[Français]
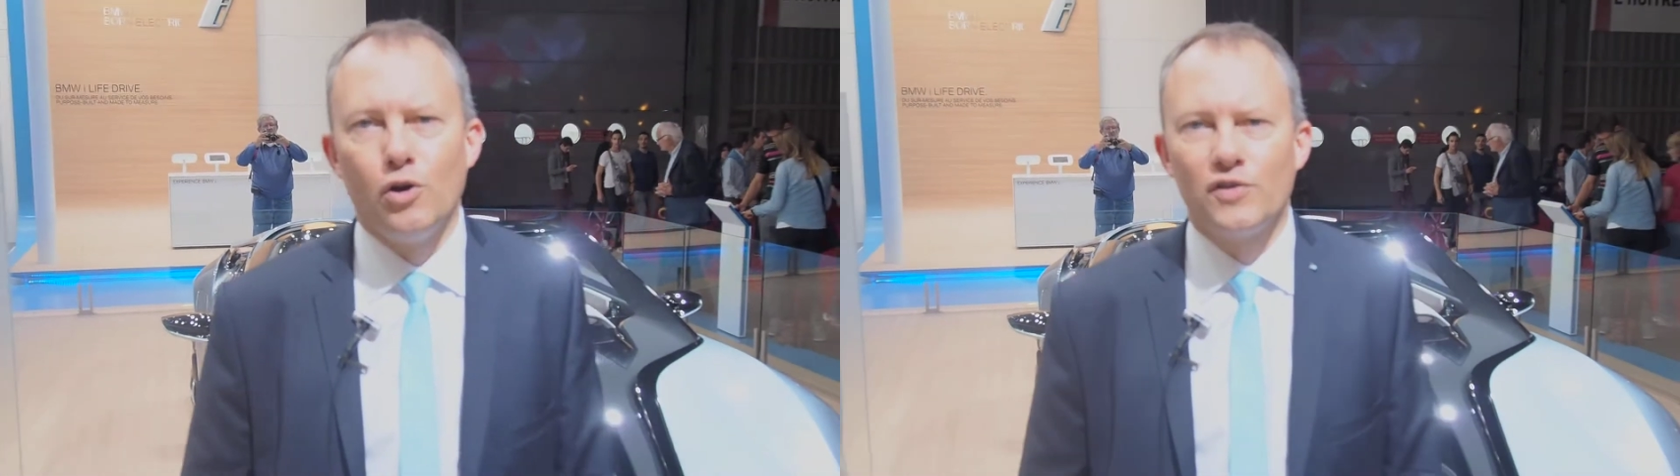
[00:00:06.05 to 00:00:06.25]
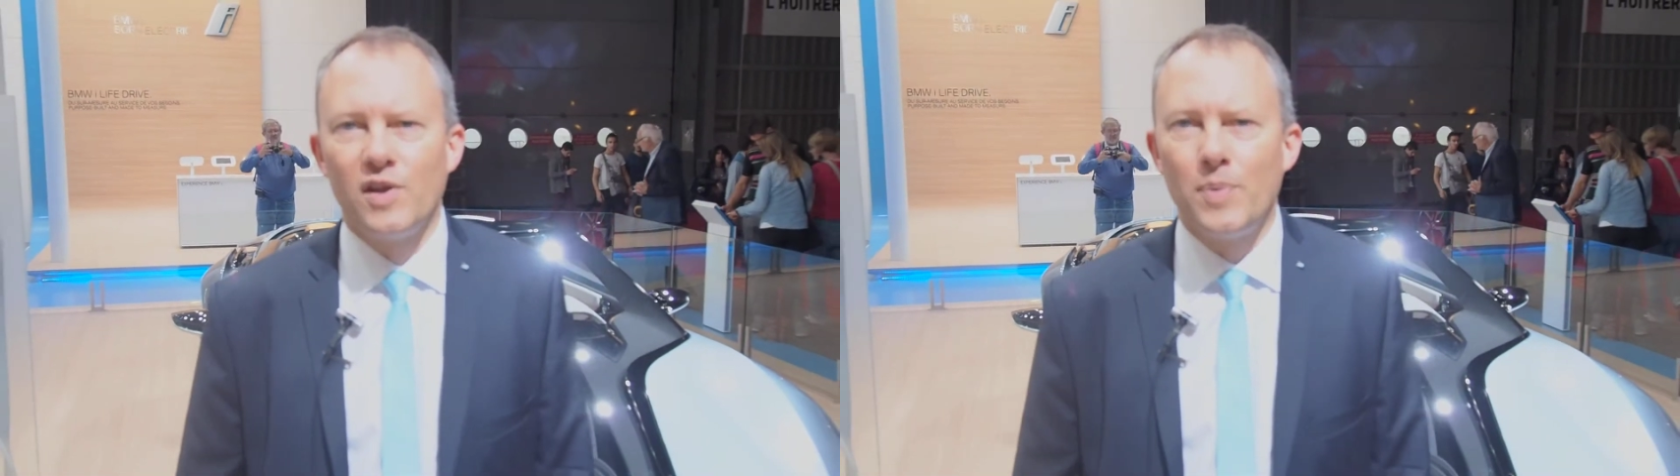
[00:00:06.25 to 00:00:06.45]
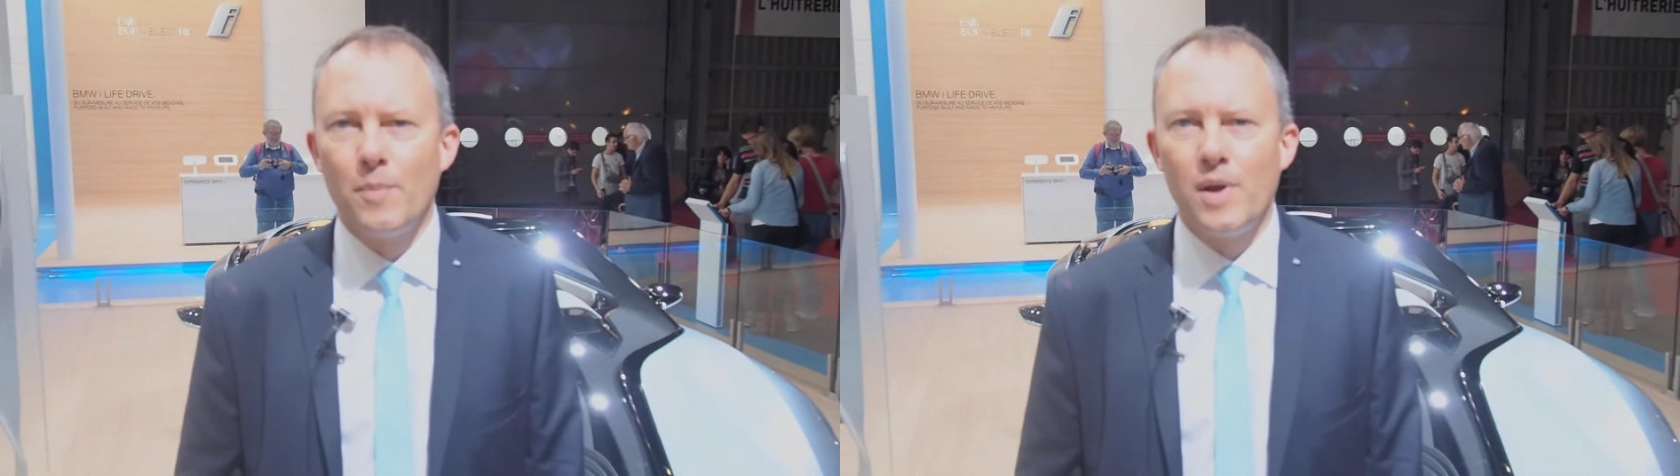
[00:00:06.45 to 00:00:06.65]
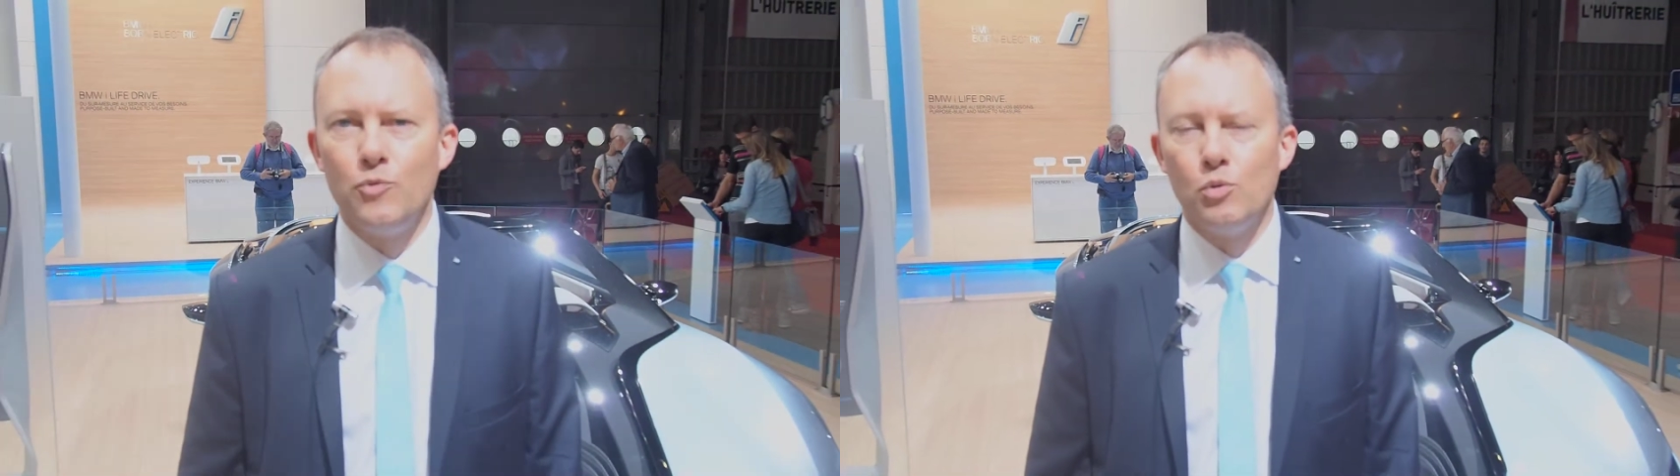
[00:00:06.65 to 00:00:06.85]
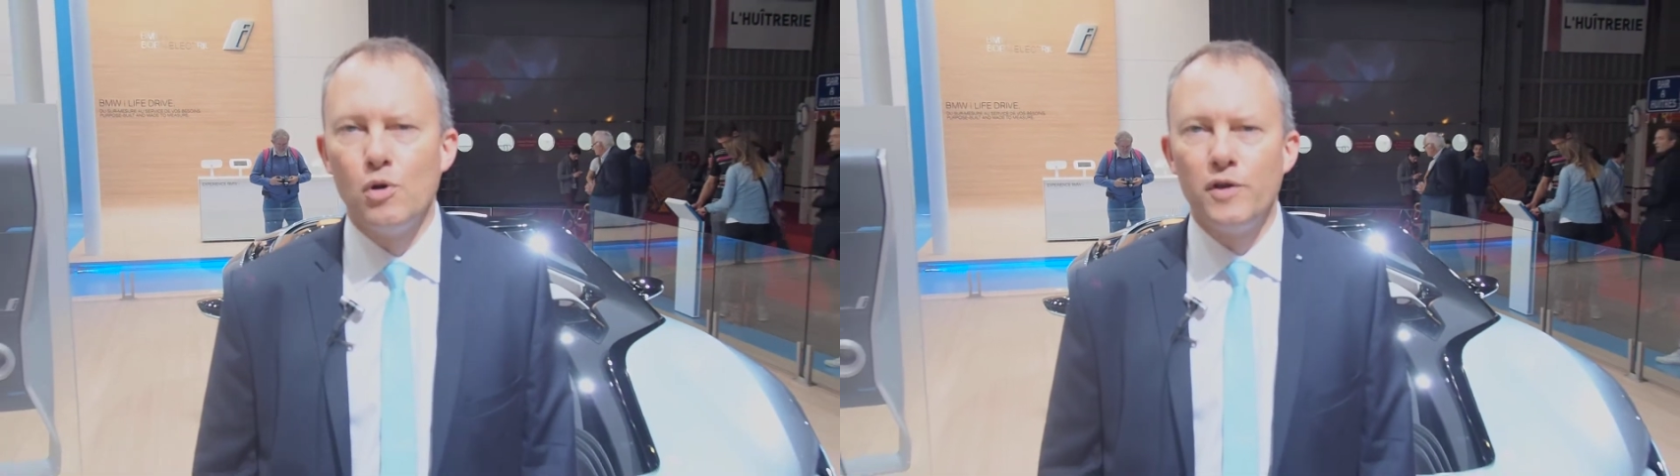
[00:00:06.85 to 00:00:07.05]
lancé par
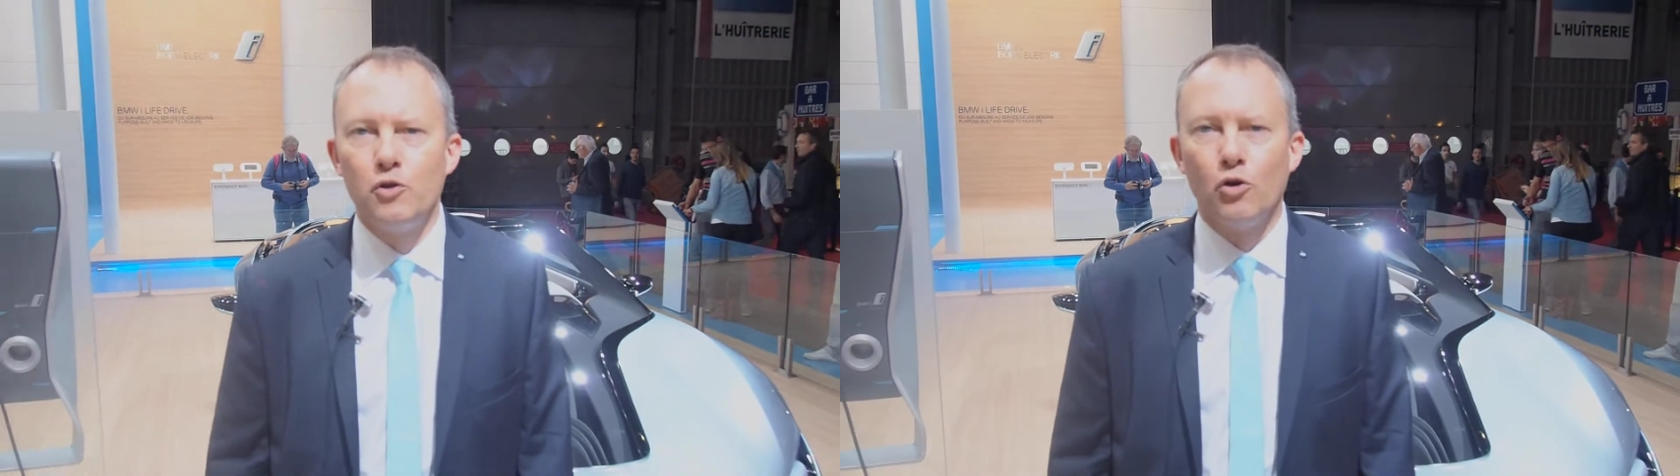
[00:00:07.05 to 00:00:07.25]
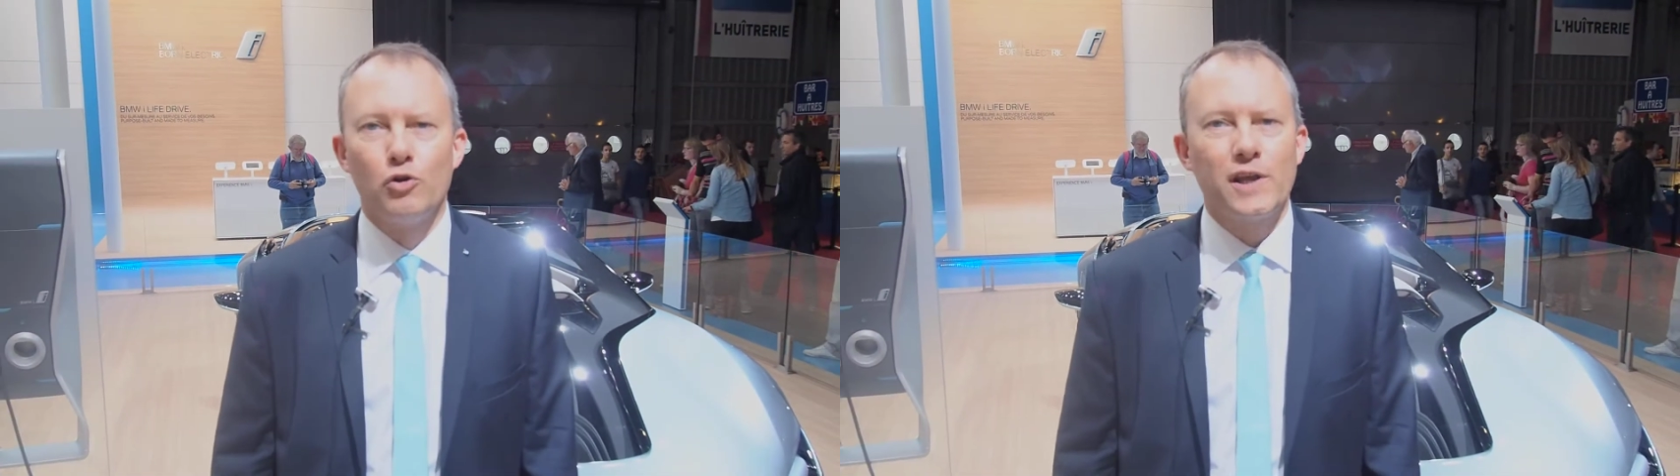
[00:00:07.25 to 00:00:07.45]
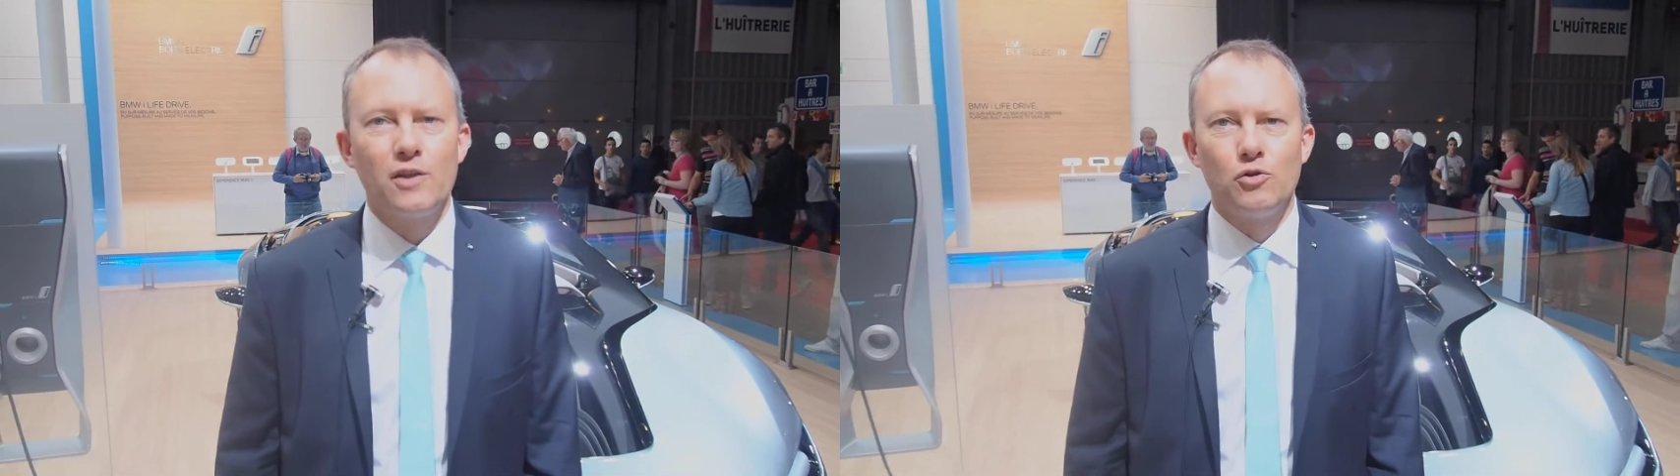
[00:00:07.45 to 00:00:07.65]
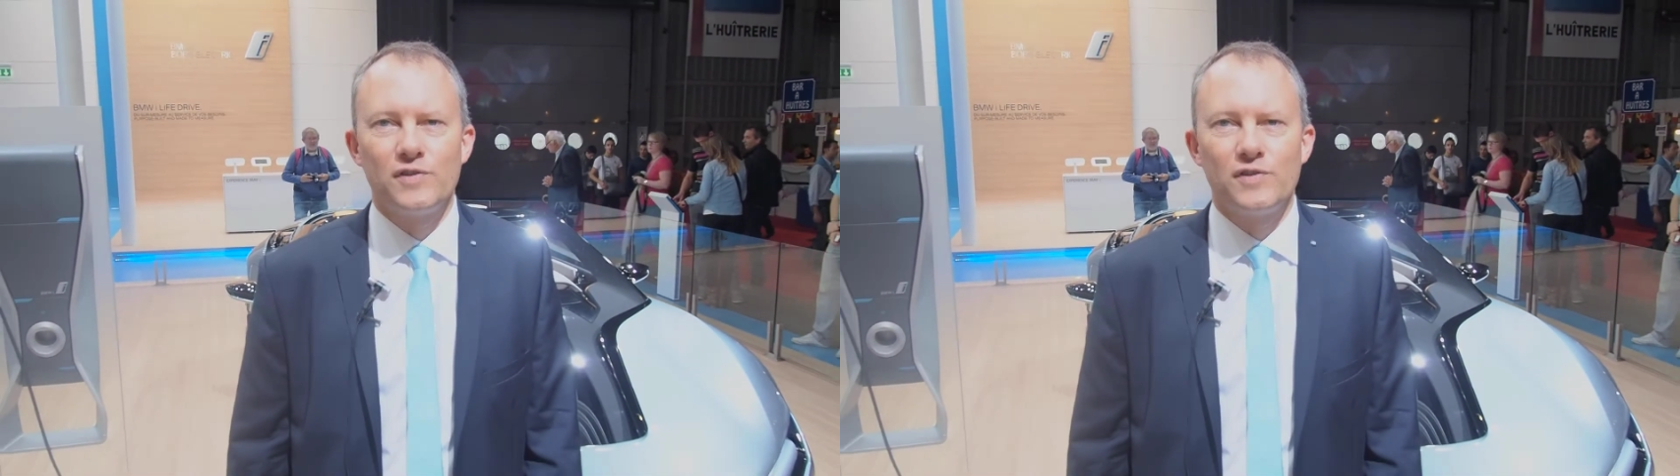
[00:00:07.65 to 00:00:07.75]
BMW dans le cadre